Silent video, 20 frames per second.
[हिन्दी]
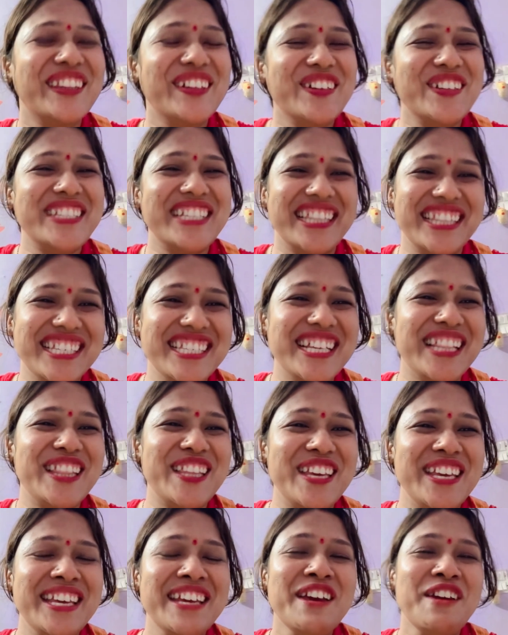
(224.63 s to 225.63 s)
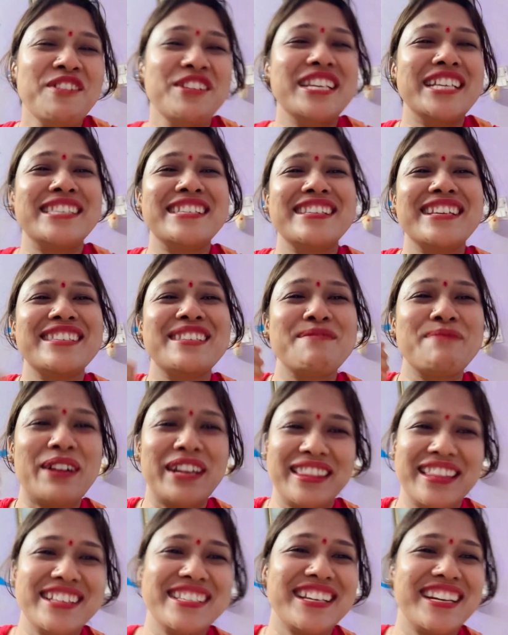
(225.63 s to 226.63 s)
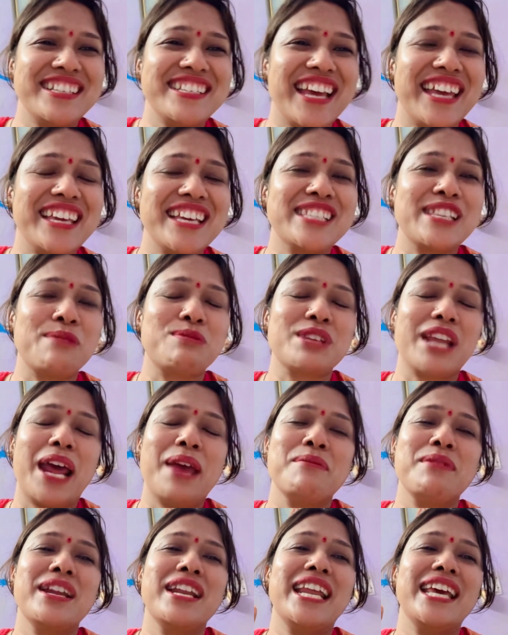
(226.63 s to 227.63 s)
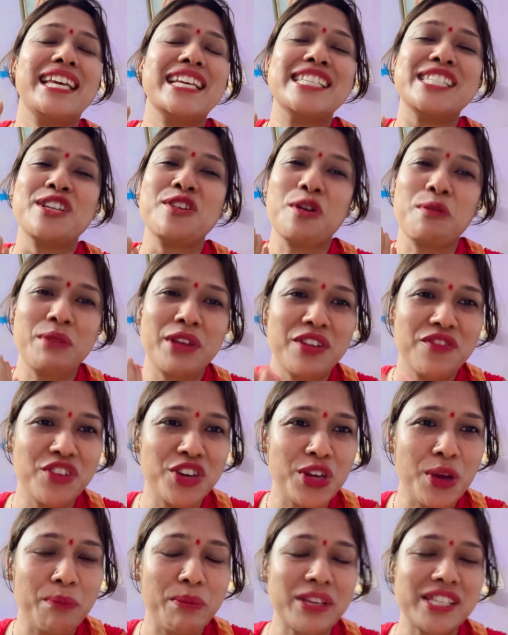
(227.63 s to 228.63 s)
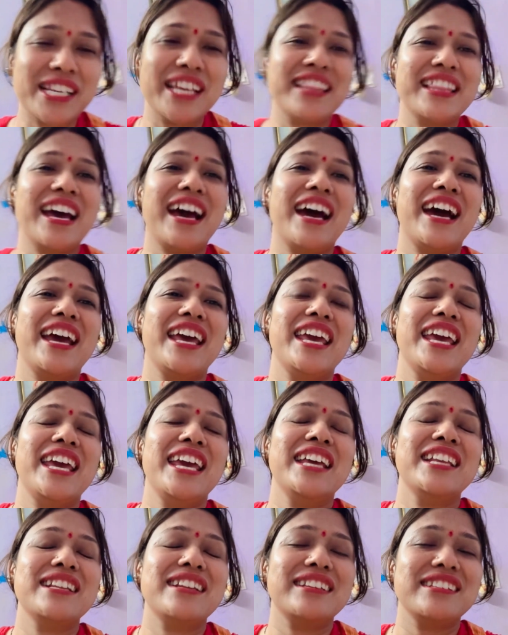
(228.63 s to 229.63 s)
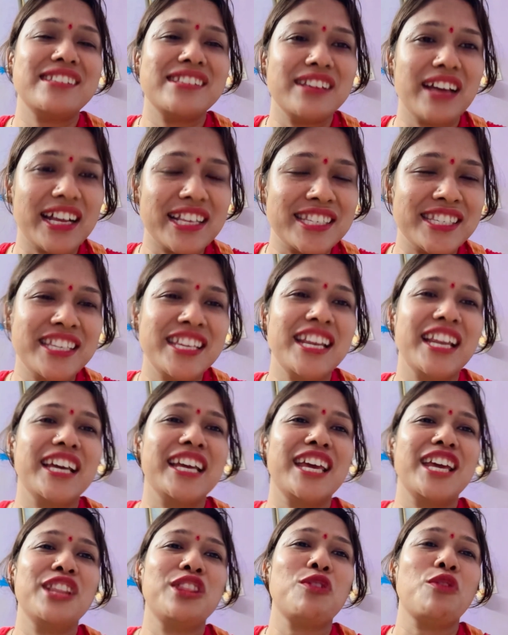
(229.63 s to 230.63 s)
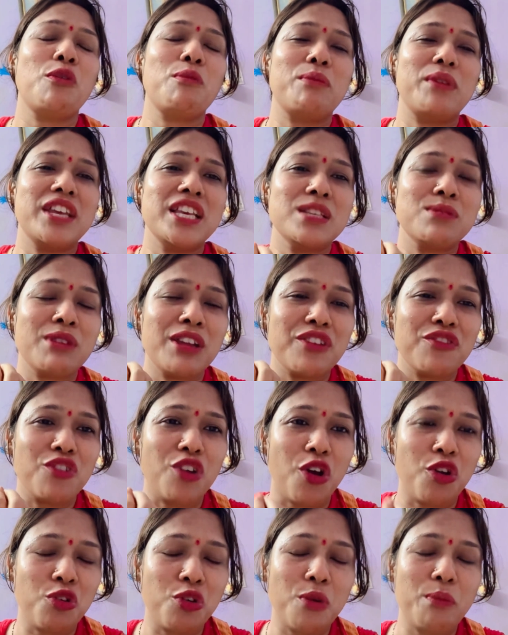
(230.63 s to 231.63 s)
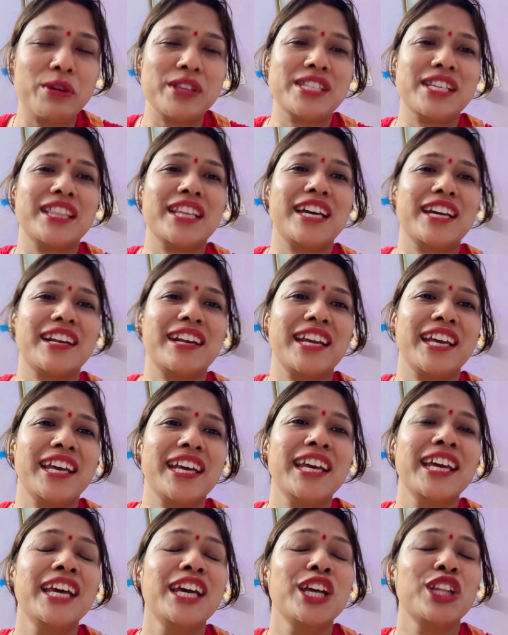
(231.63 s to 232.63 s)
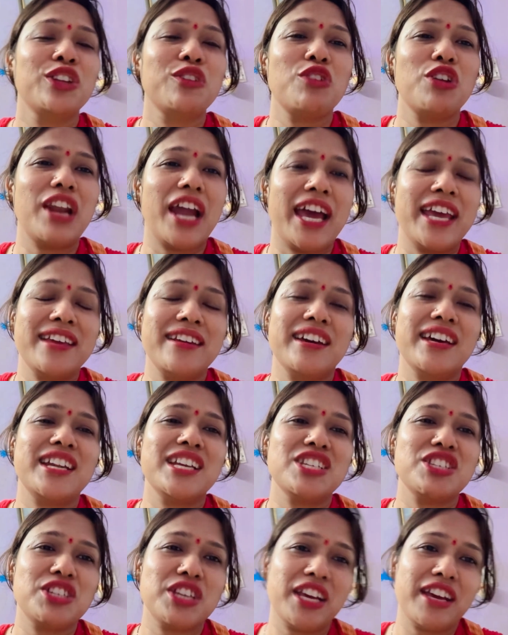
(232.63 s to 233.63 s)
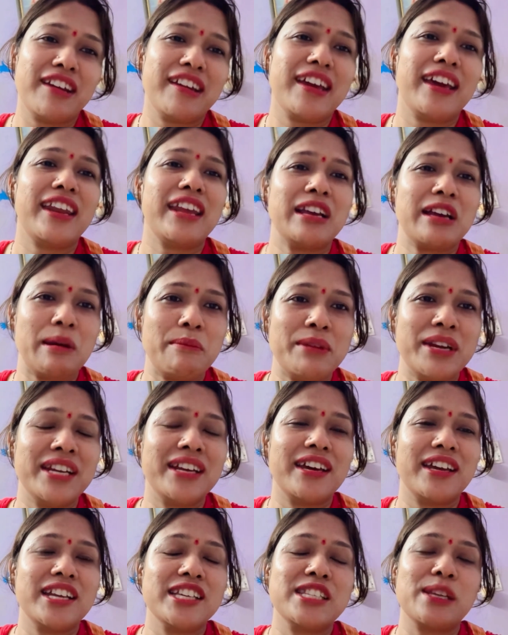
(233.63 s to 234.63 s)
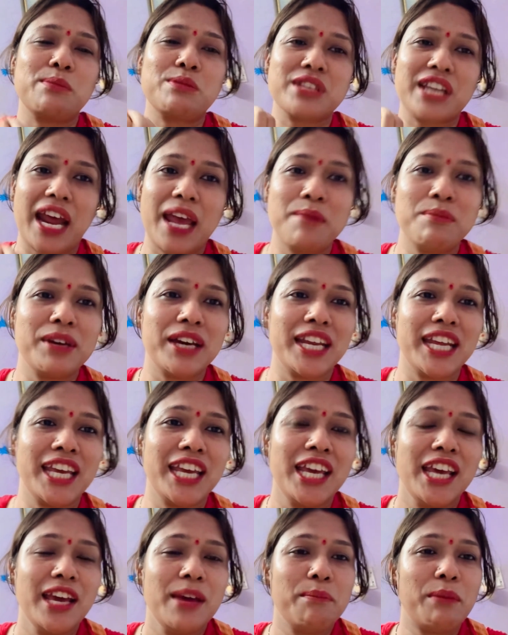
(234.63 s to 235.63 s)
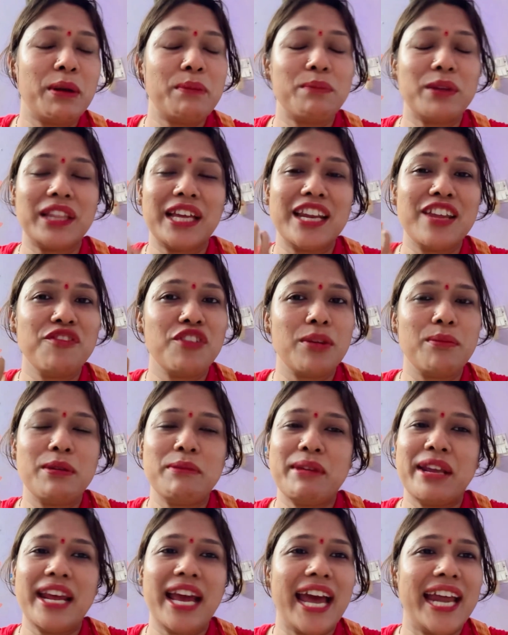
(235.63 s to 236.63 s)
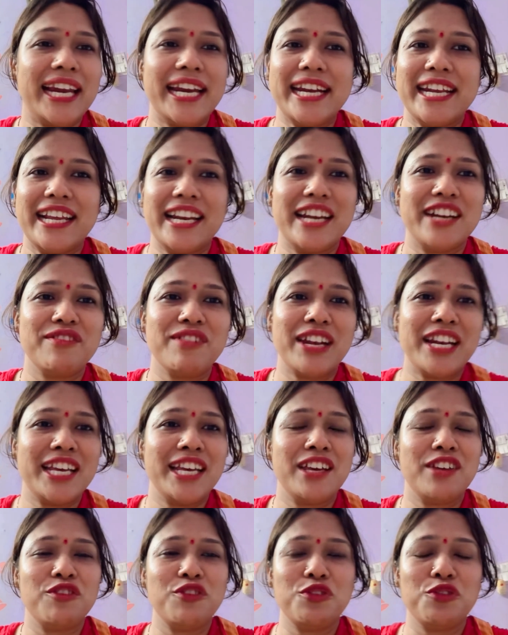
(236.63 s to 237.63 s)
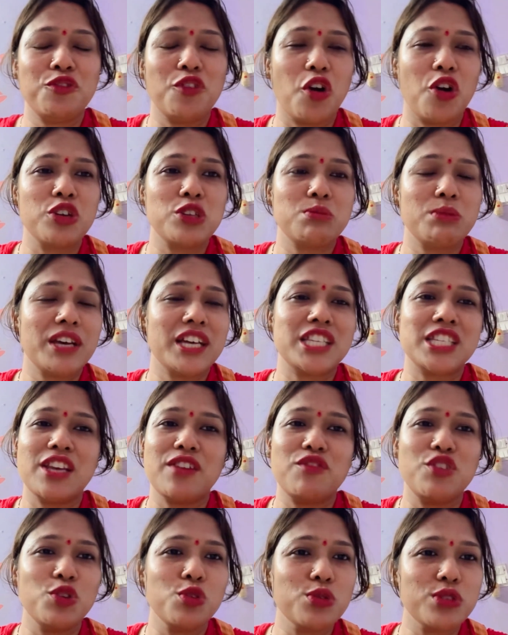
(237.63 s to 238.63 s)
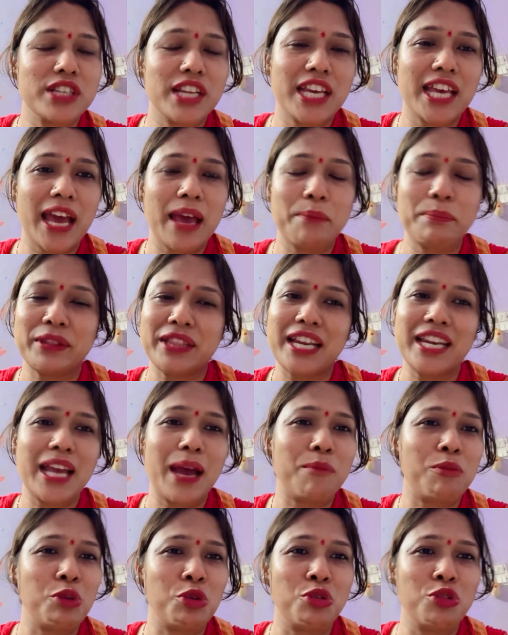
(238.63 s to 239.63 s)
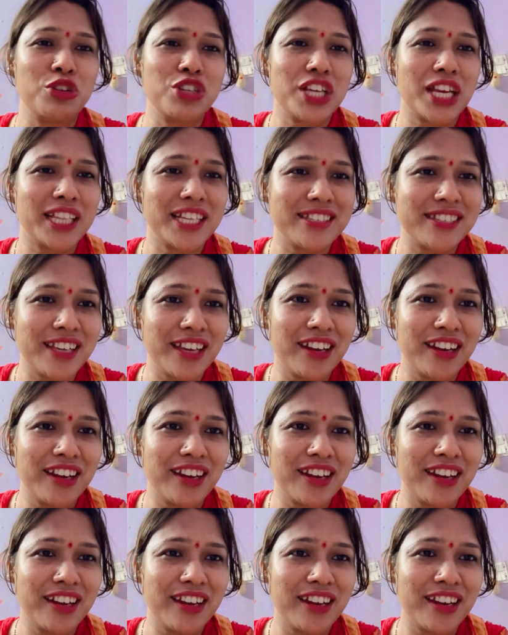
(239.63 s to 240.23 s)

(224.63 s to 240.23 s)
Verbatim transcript: तो जल्दी जल्दी जैसे जैसे बढ़ते चले जाएंगे सब्सक्राइबर लेकिन जिनको मेरी वीडियो पसंद आए अच्छी लगे तो वो प्लीज़ मेरे व्लॉग को पसंद कर रहे हैं तो वो लाइक करें शेयर करें कमेंट करें सब्सक्राइब करें पर पता नहीं फिर भी मेरे आयरलैंड इंग्लैंड वाले व्लॉग्स में अच्छे व्यूज़ नहीं आए पता नहीं आप लोगों को शायद अच्छे